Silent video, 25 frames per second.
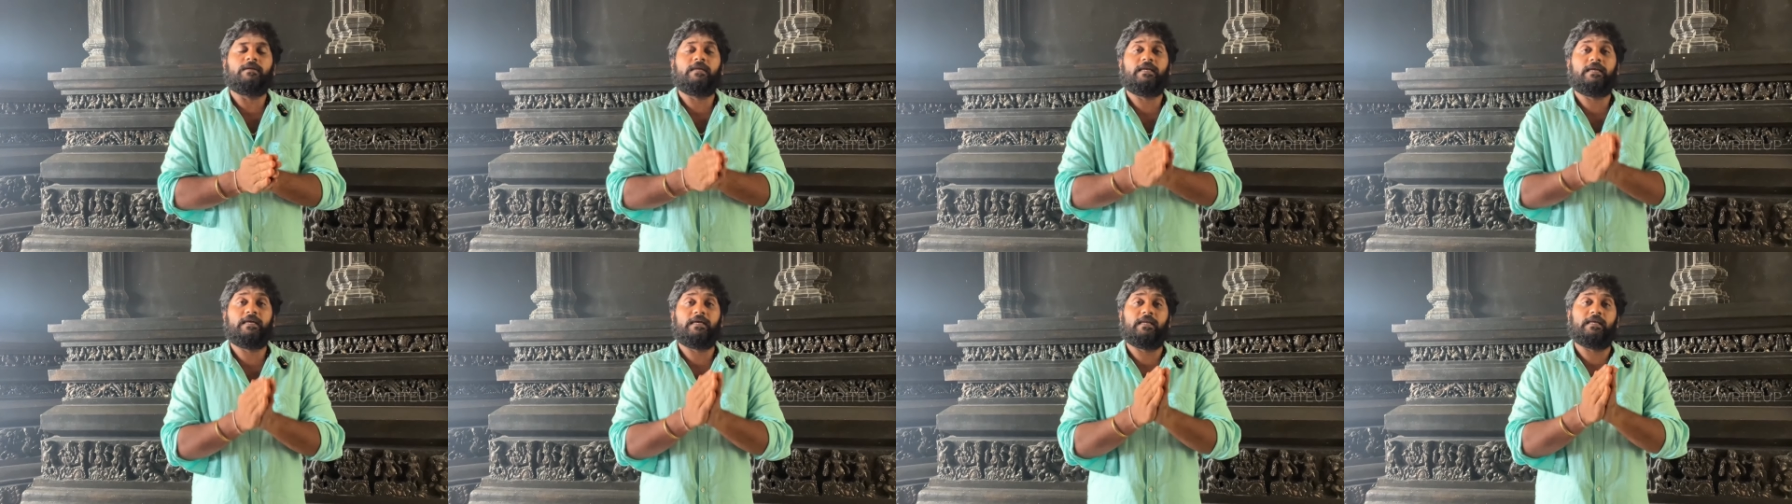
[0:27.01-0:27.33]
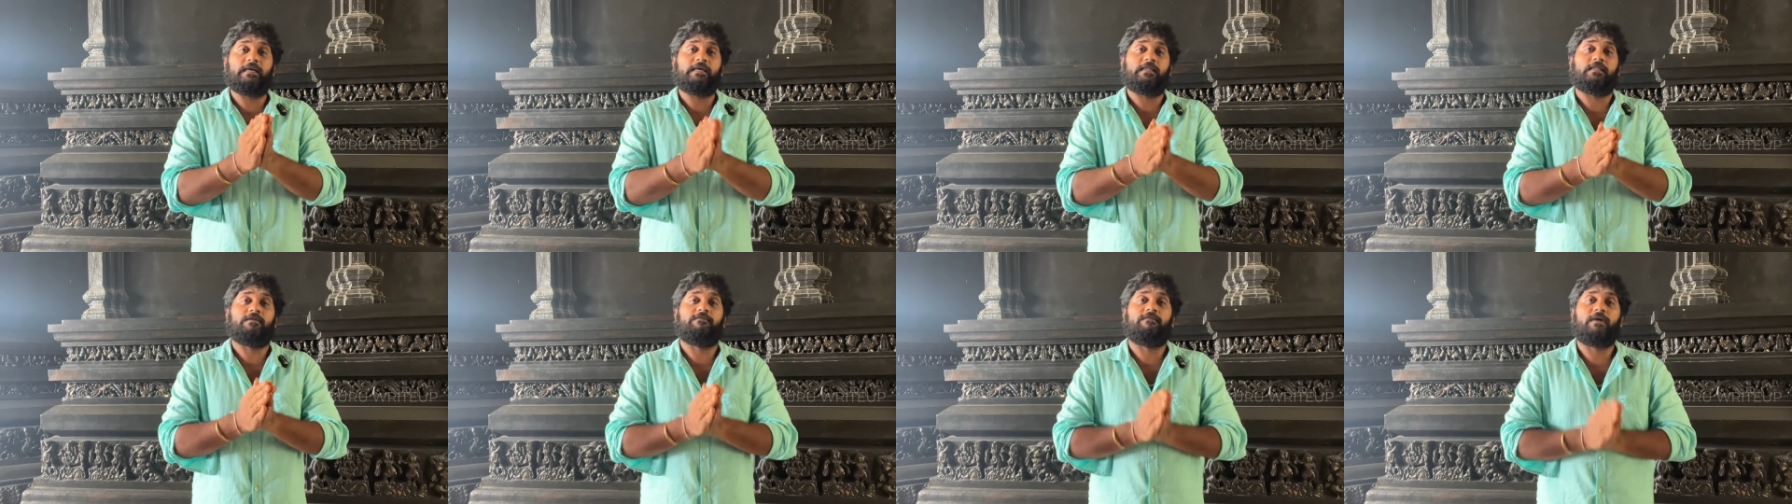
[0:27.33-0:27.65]
நீ
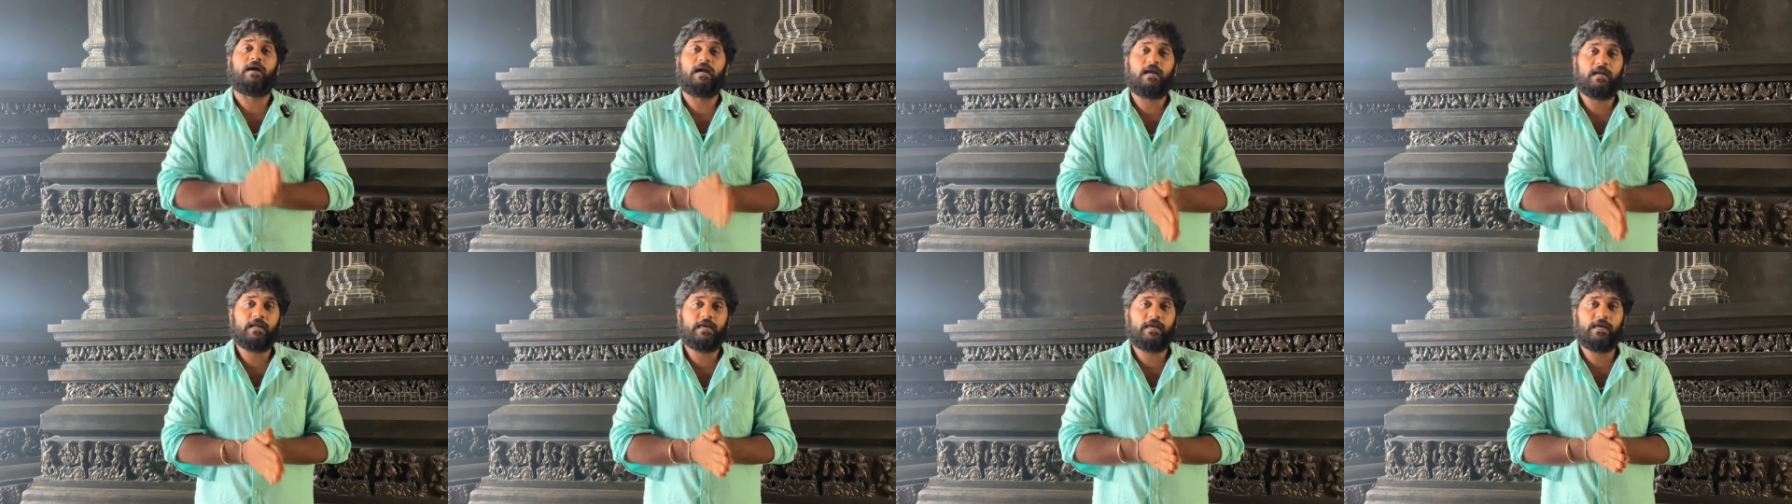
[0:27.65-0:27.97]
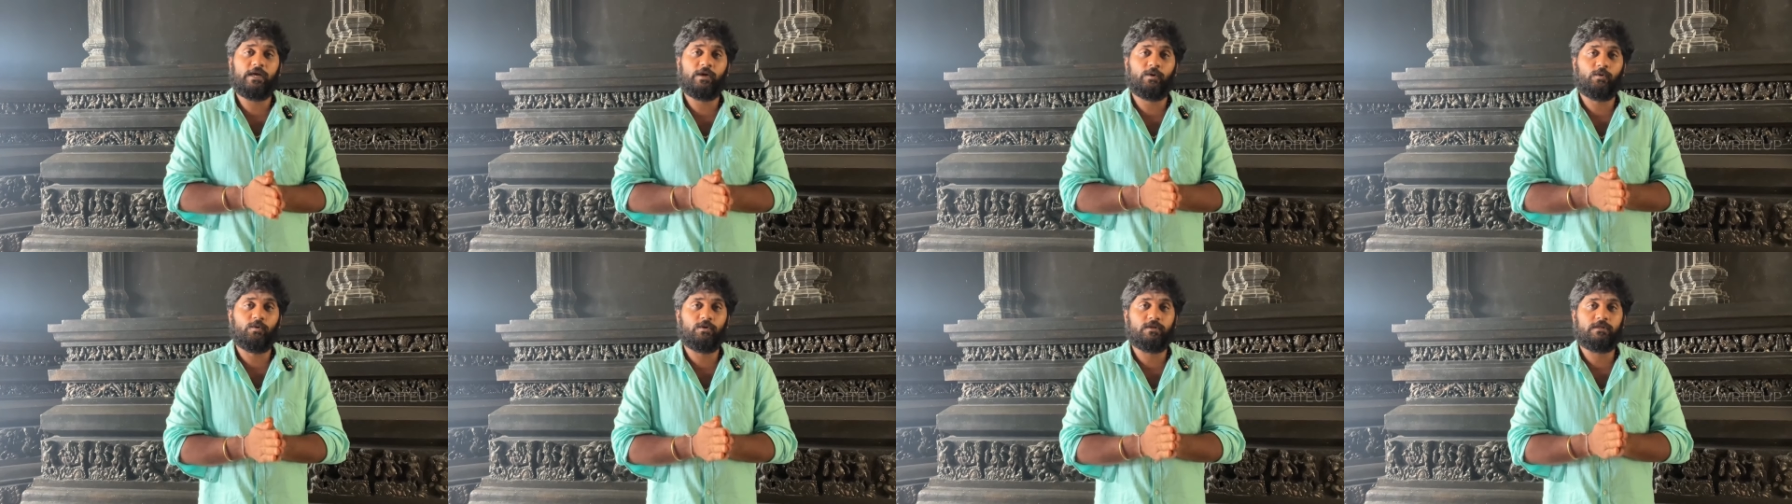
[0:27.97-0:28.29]
எனக்கு இந்த
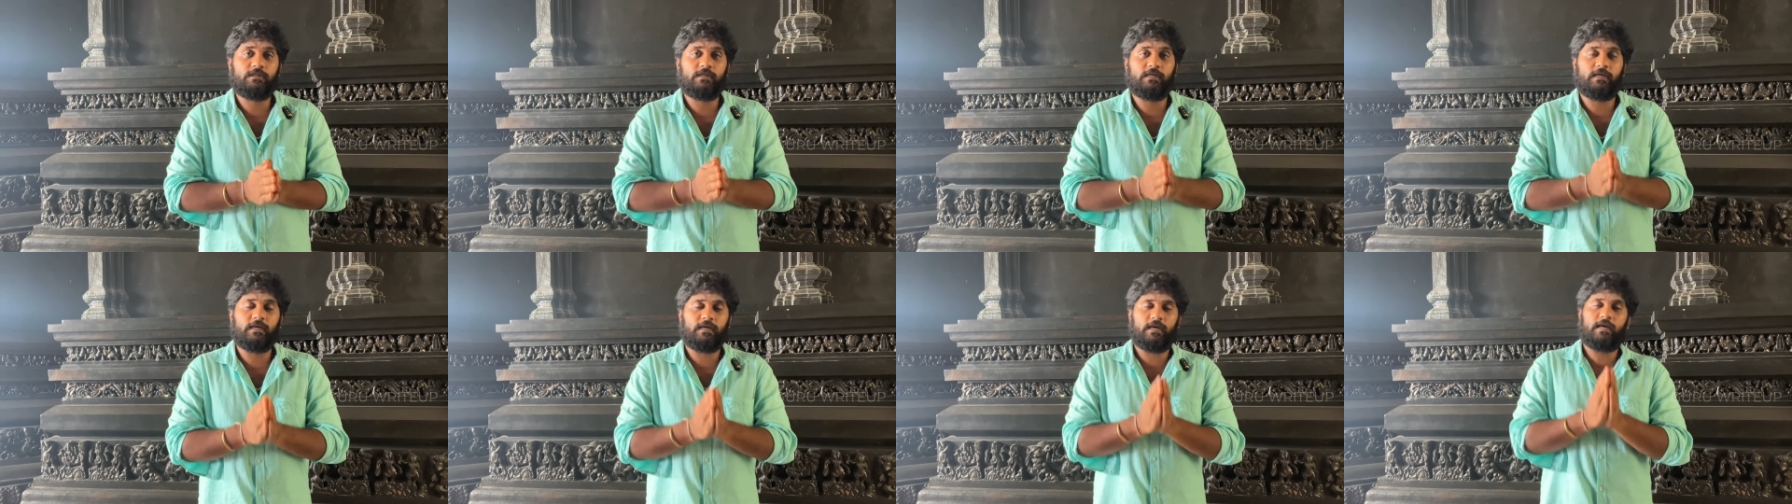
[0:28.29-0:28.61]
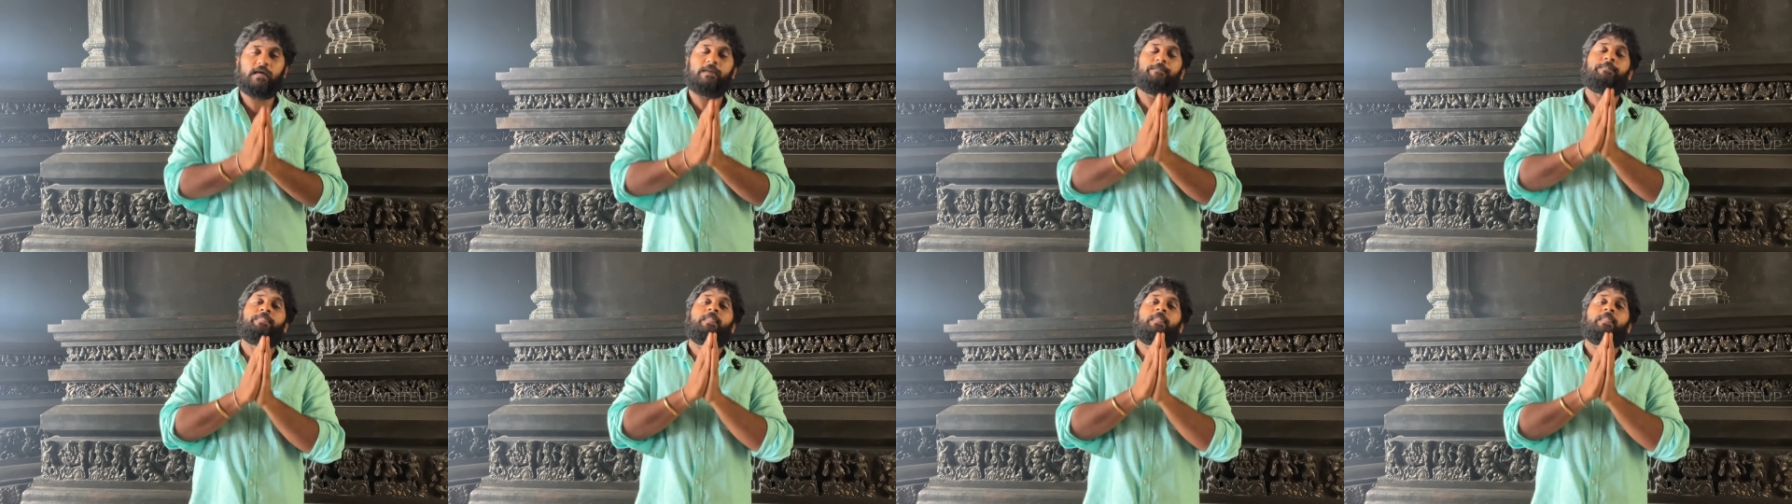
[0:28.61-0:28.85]
வாழ்க்கையை கொடுத்துருக்க